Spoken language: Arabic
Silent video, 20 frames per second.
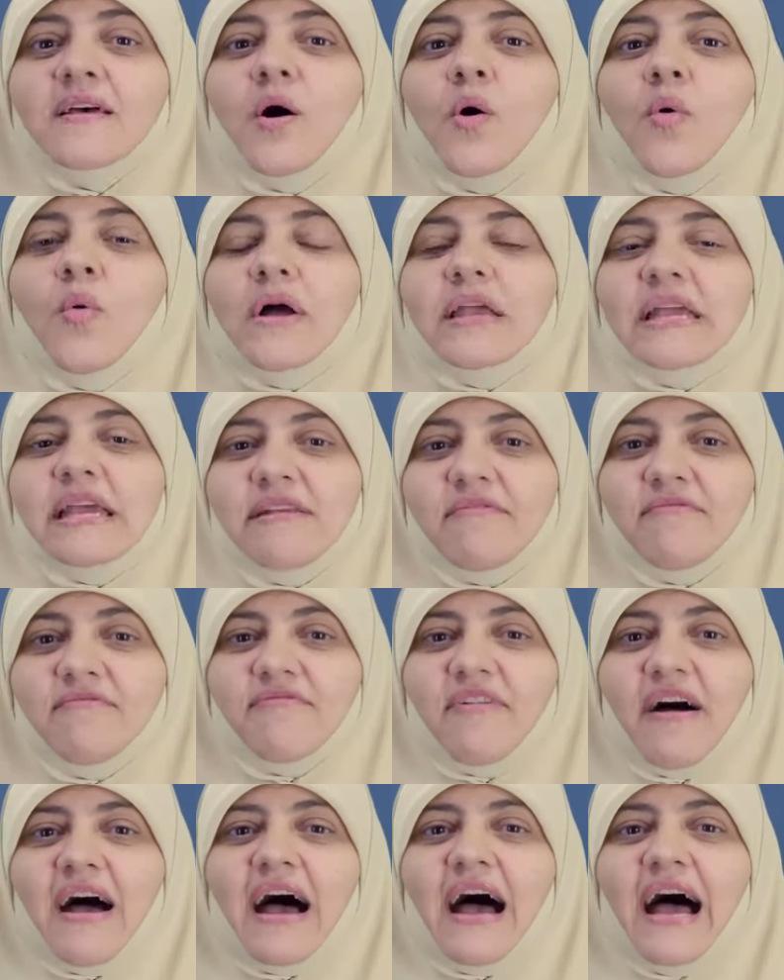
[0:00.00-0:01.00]
هو
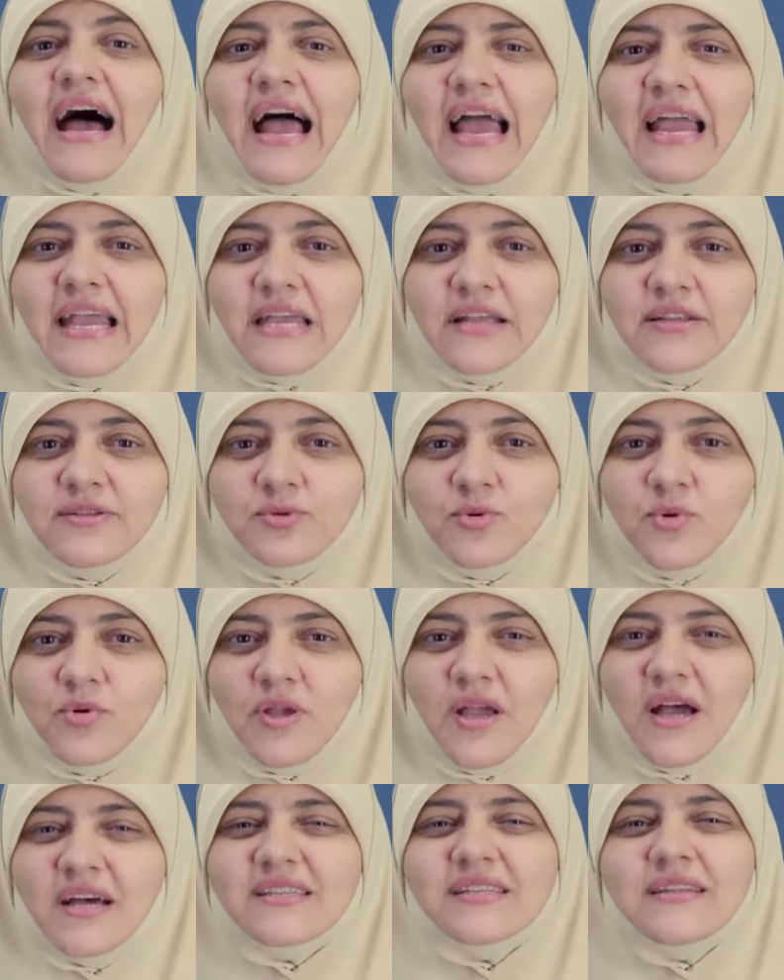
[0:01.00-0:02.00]
ينفع احكي
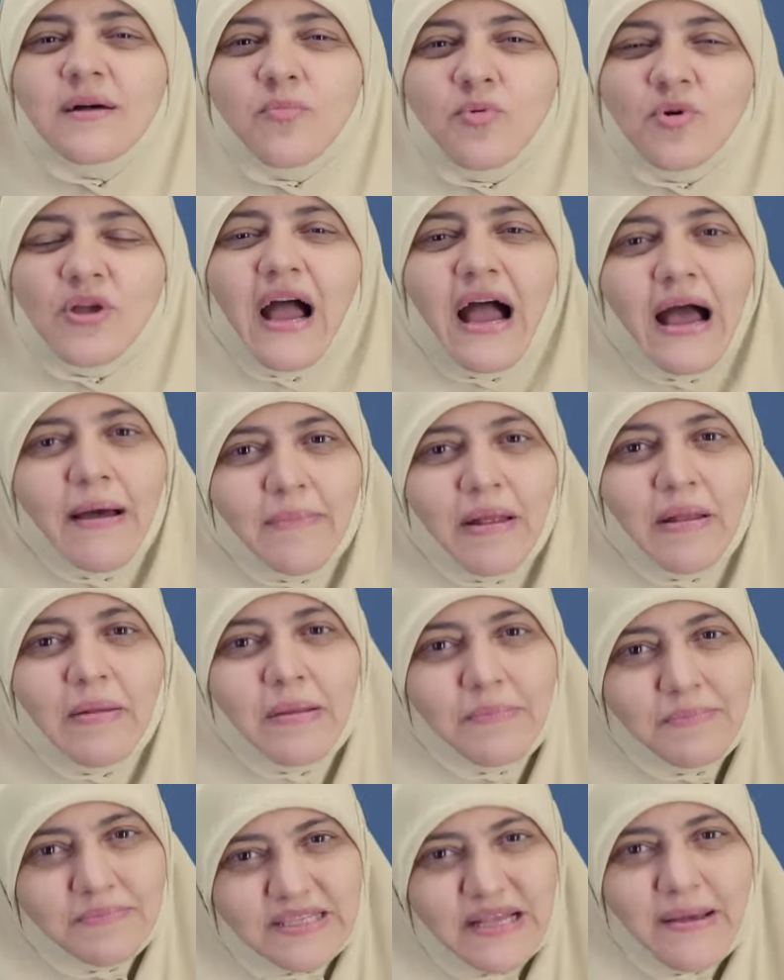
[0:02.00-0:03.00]
لزوجي اصل ابويا
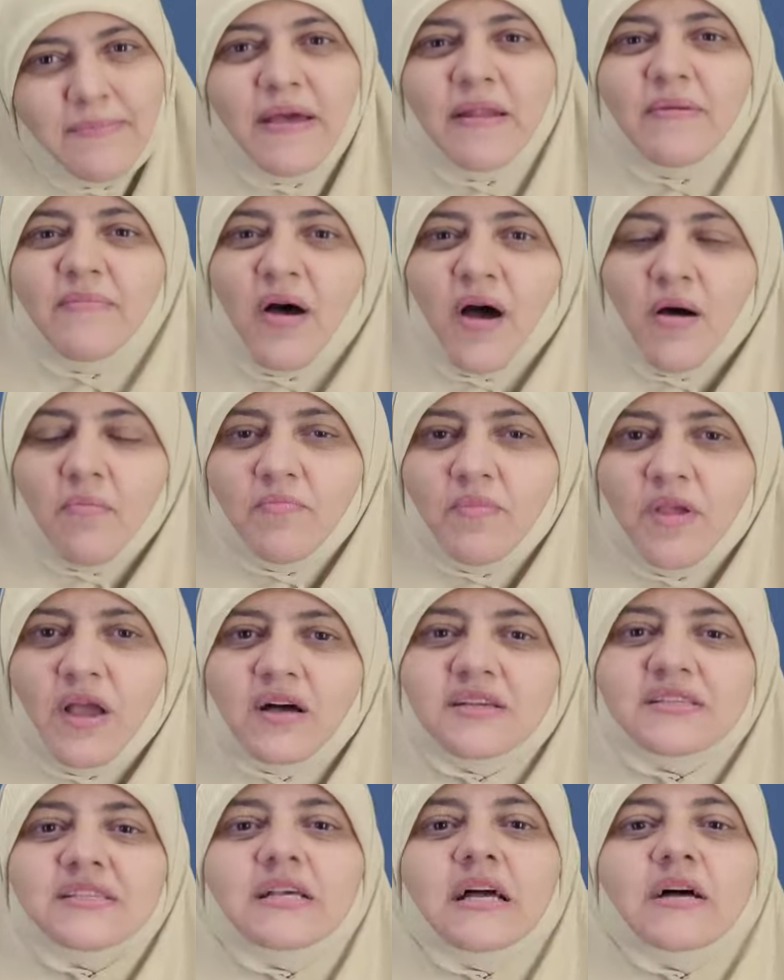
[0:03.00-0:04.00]
عمل زمان مع امي
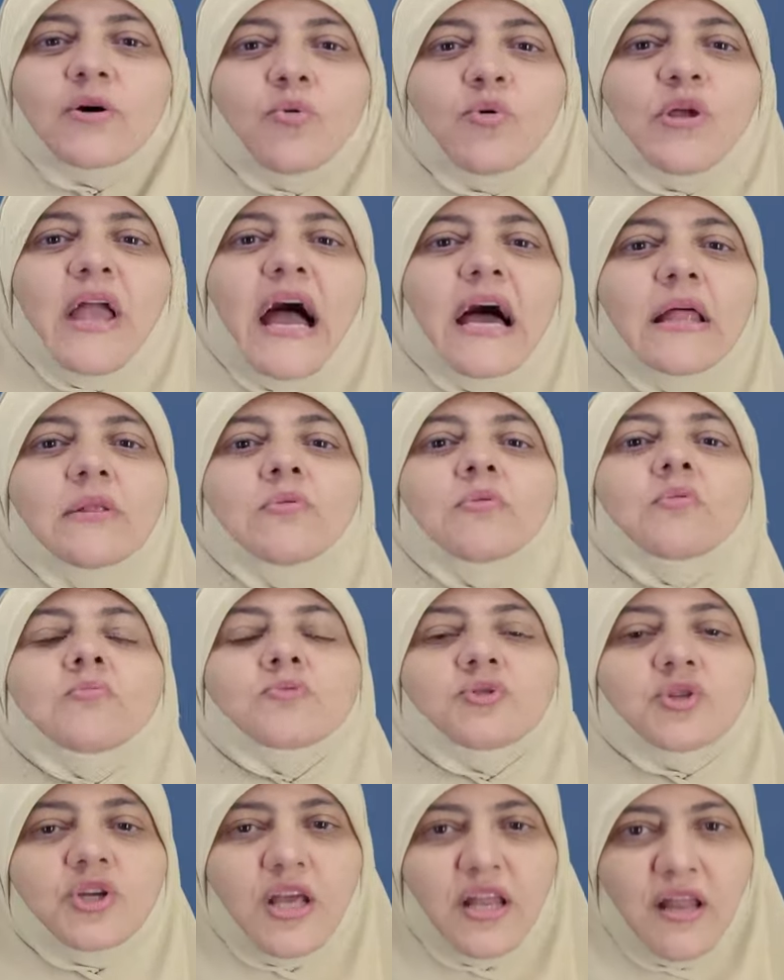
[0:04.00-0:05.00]
اصل اخويا عنده
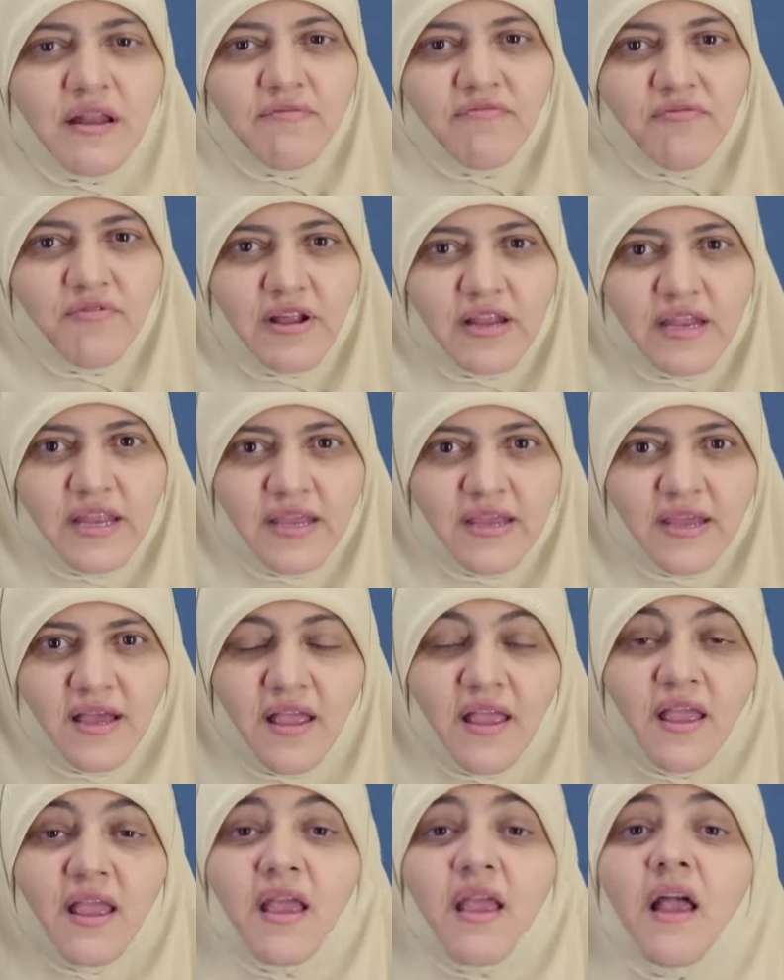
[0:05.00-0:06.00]
المشكله
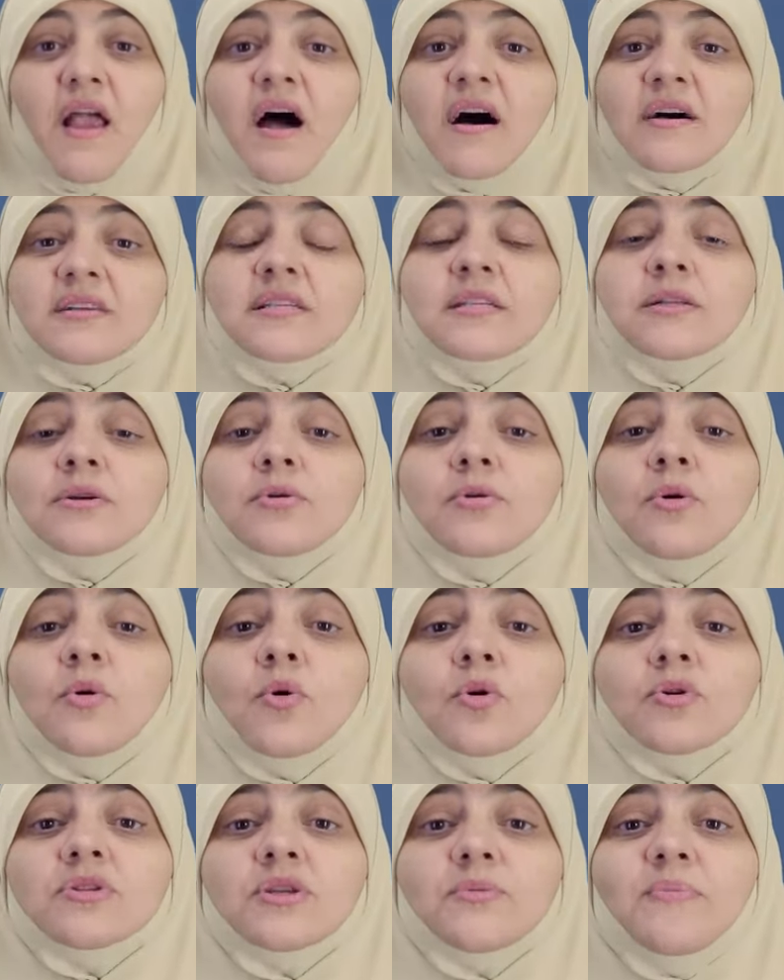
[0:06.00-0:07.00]
الفلانيه اصل
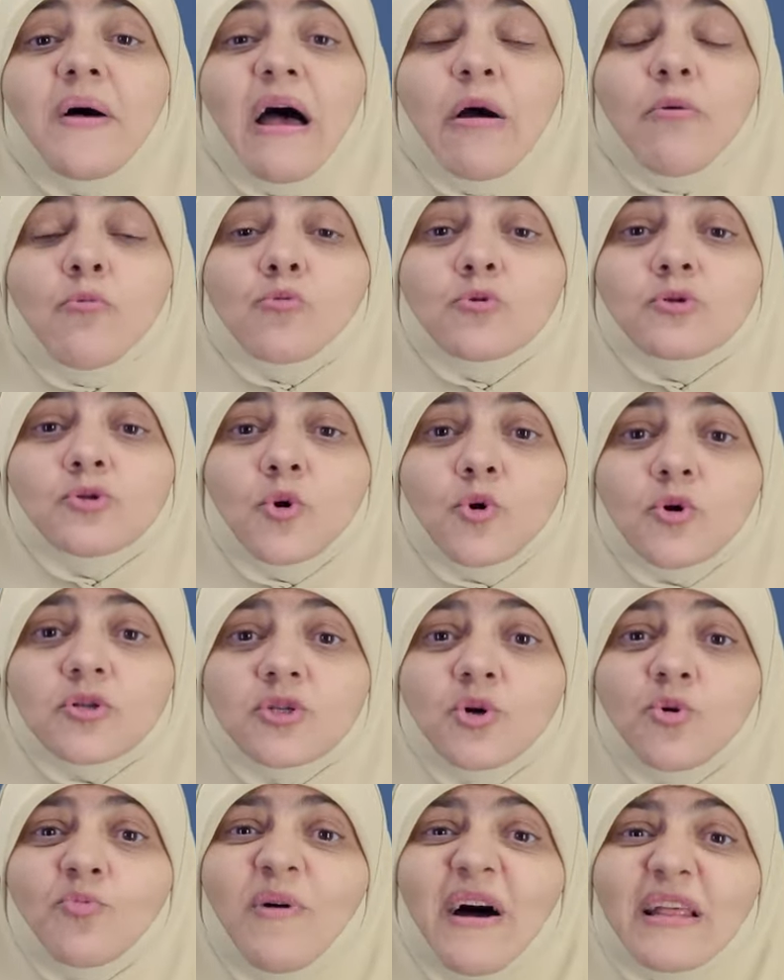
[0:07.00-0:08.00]
اختي بقى وجوز
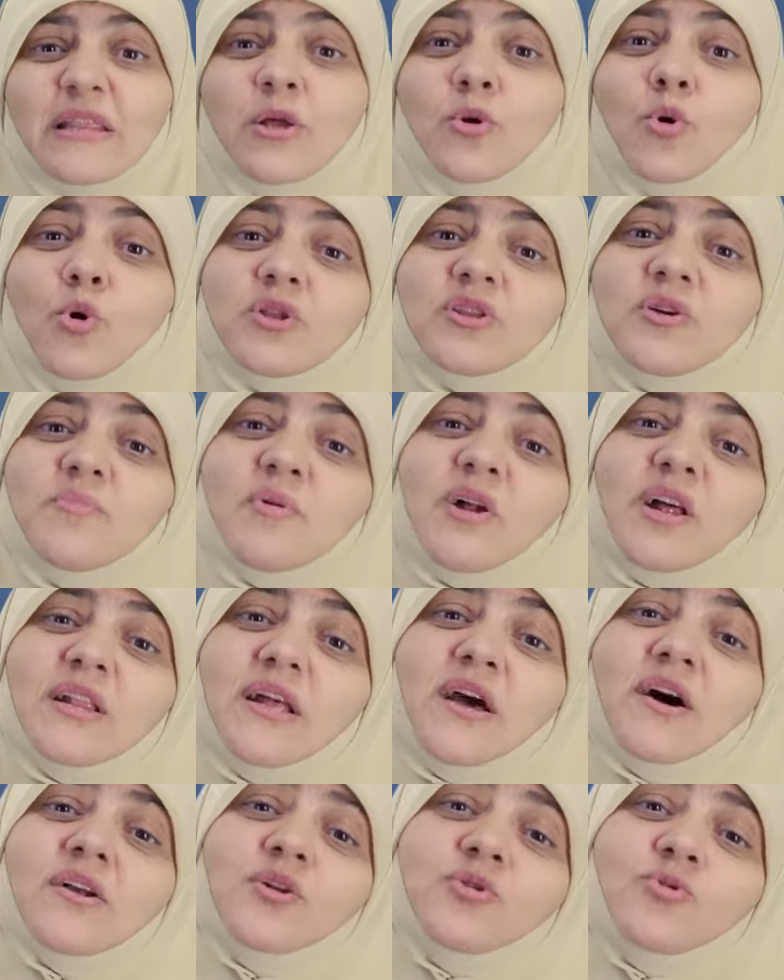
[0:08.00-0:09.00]
اختي وبعدين اخت مرات
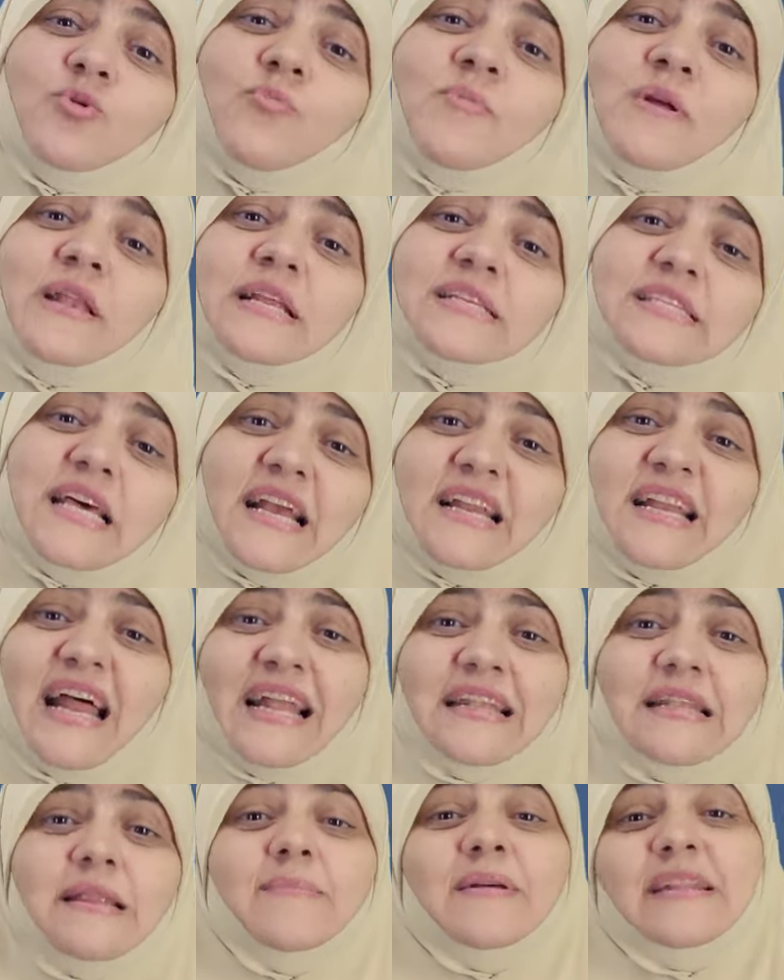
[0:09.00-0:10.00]
جارتهم اللي ساكنه
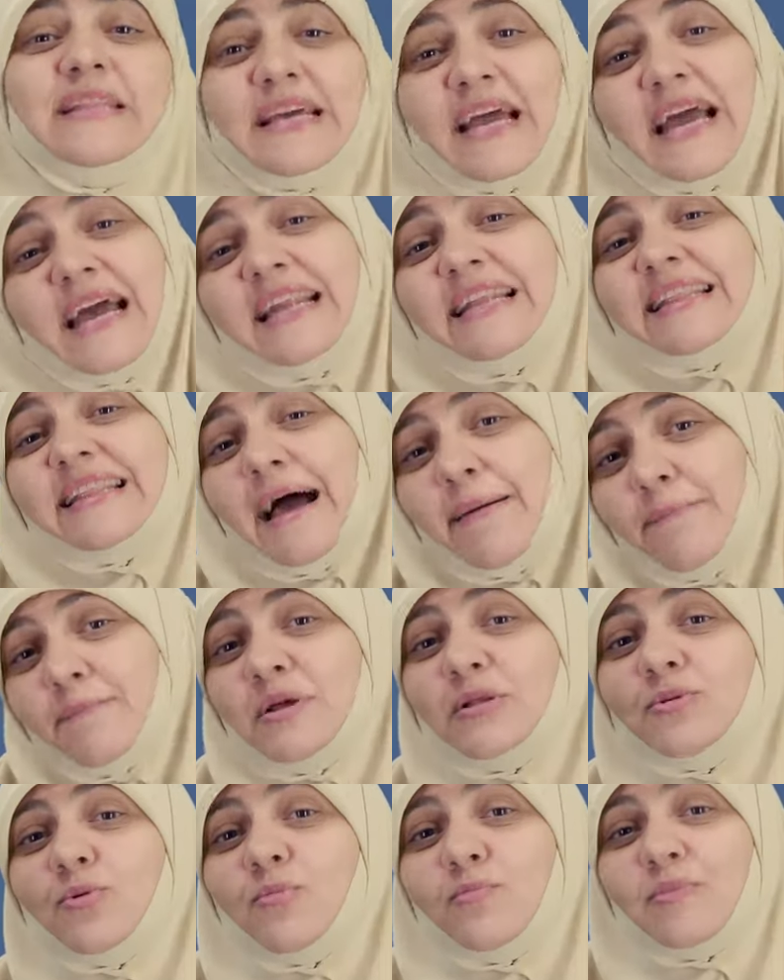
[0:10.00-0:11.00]
عند بنت خاله
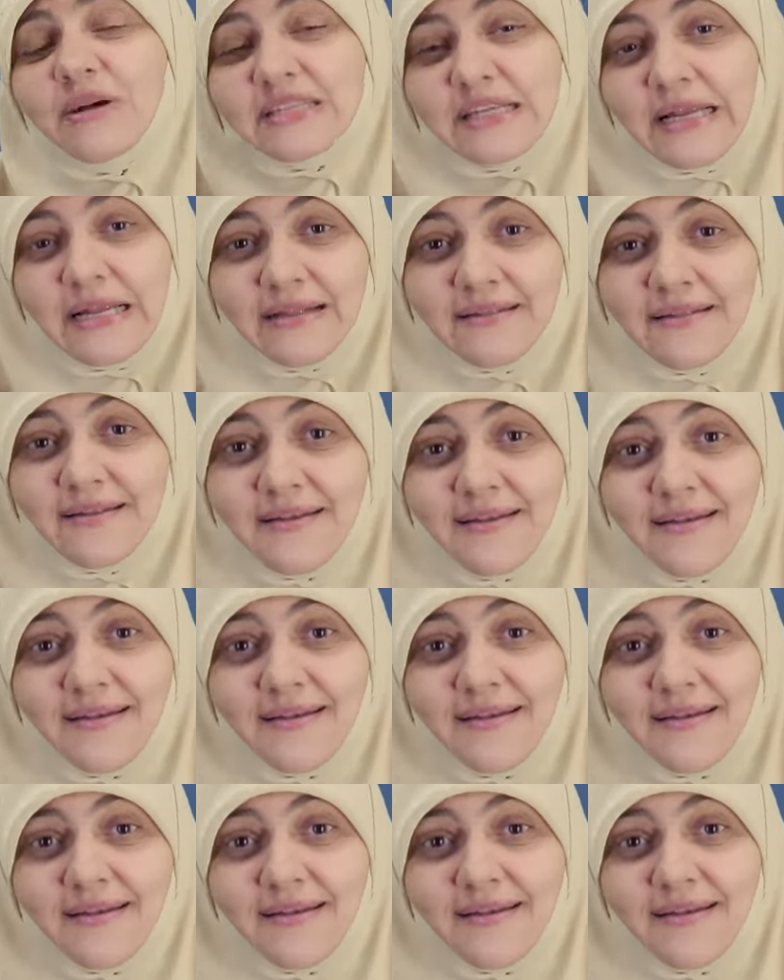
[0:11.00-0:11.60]
عمتهم مثلا